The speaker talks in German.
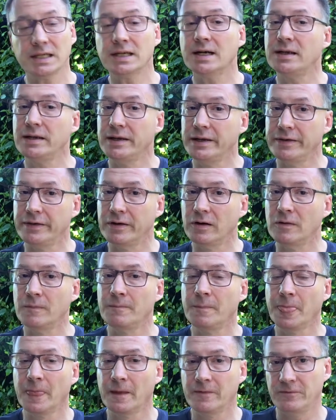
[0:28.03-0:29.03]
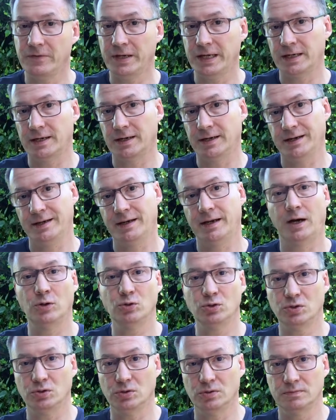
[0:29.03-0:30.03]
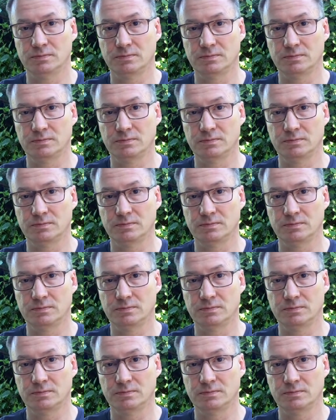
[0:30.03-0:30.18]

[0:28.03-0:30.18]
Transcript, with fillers: Kalender wäre ein Auto